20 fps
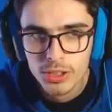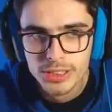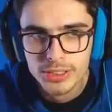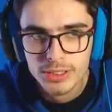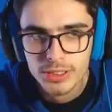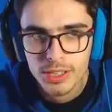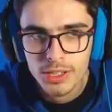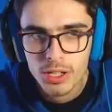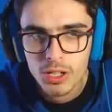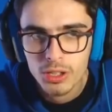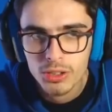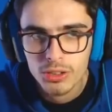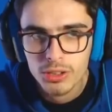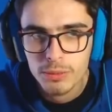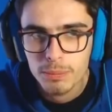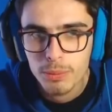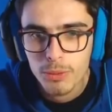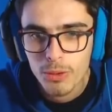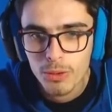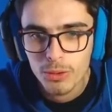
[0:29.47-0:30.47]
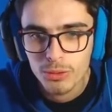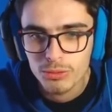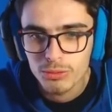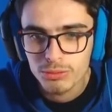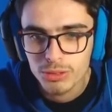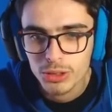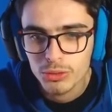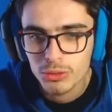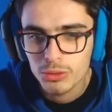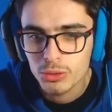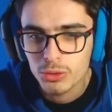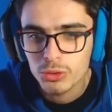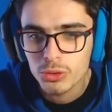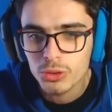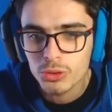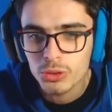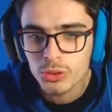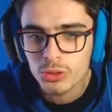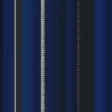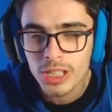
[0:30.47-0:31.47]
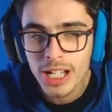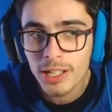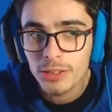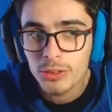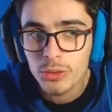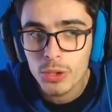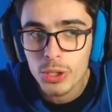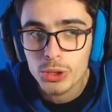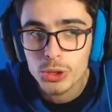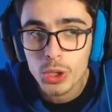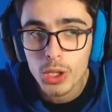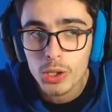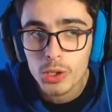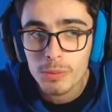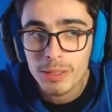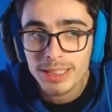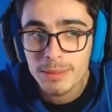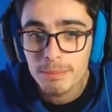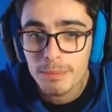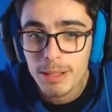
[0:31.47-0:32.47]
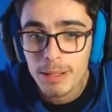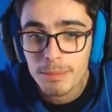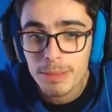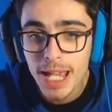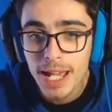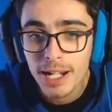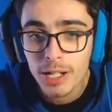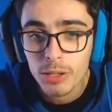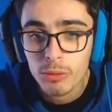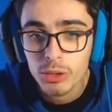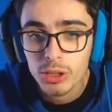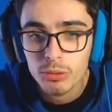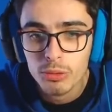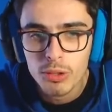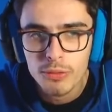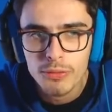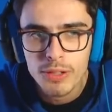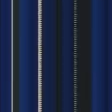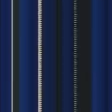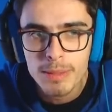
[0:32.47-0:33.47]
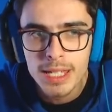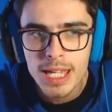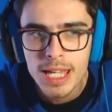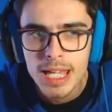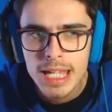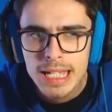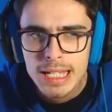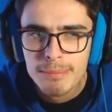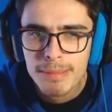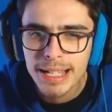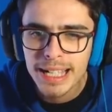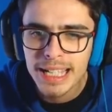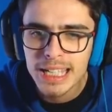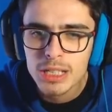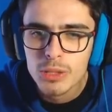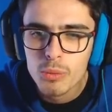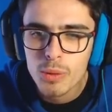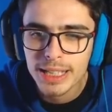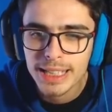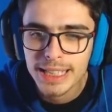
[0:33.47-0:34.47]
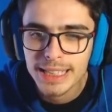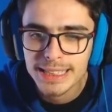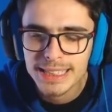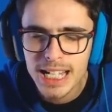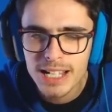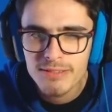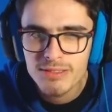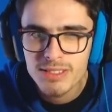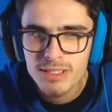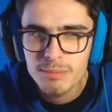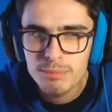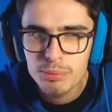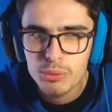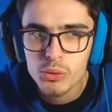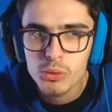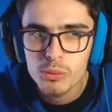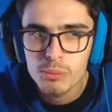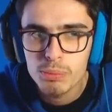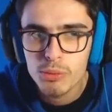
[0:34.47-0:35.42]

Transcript: sto tipo sono tornato e ho la roba sempre piena, quindi dovrò farmi magari qualche drive in più un